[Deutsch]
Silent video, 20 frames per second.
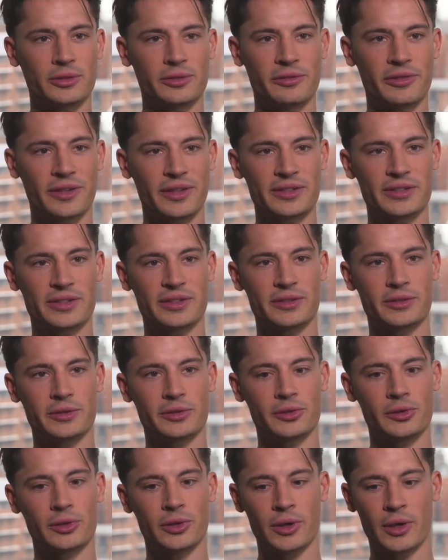die Fans sind
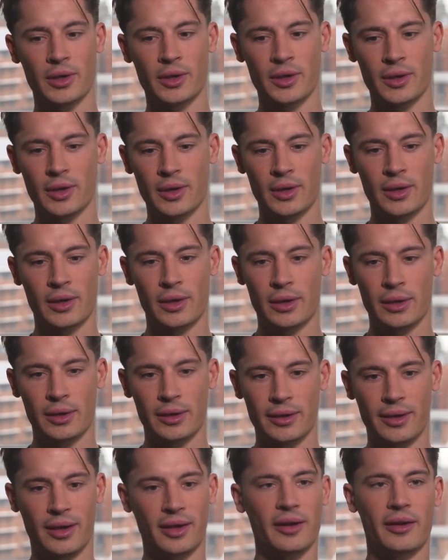so
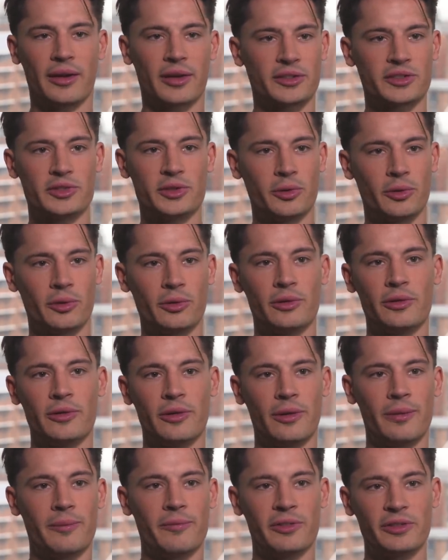nach einer Aktion
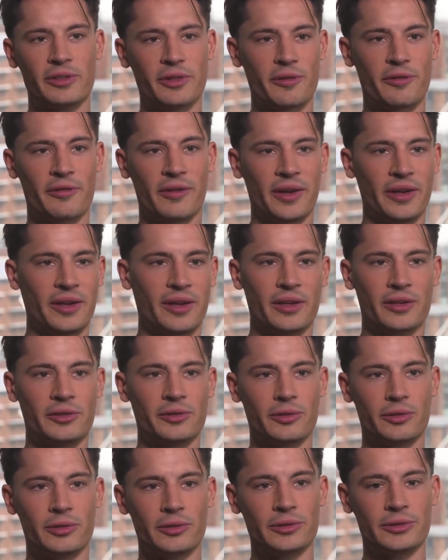äh,
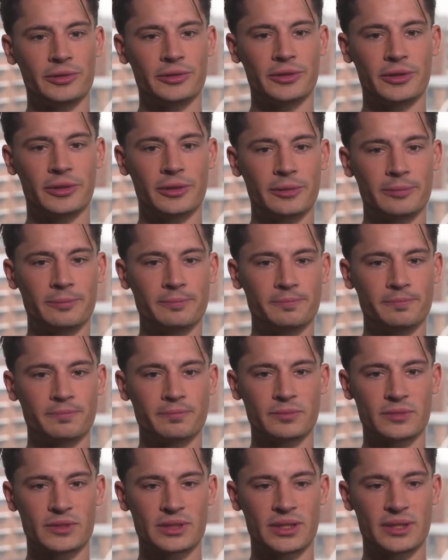gefeiert und
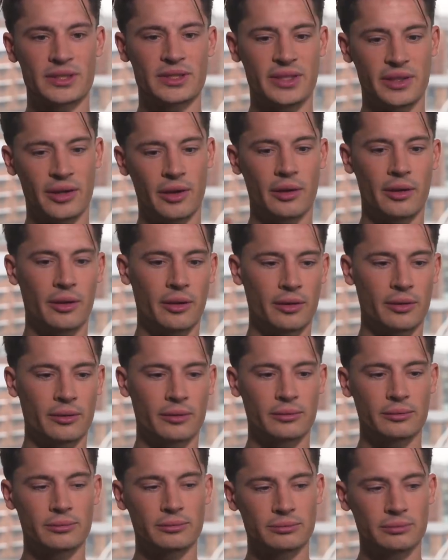ähm, sind sehr
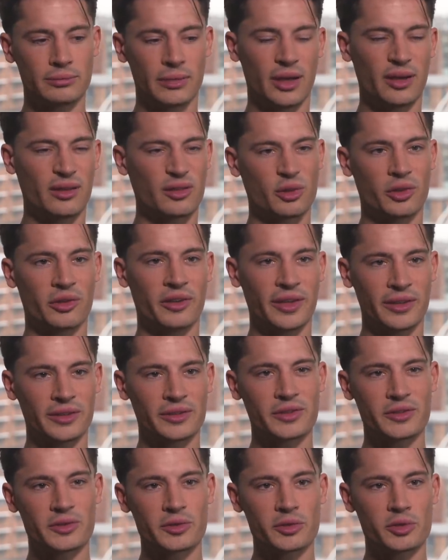ja,
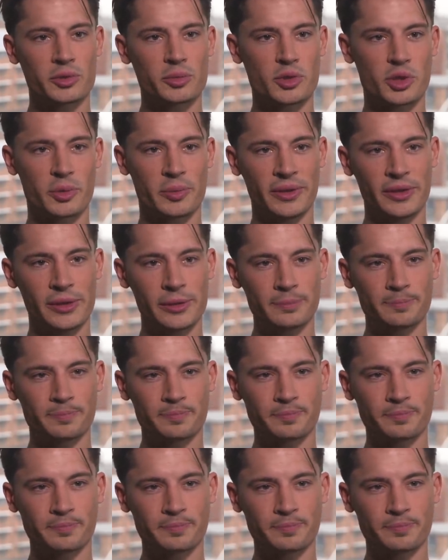connected so zum Spiel.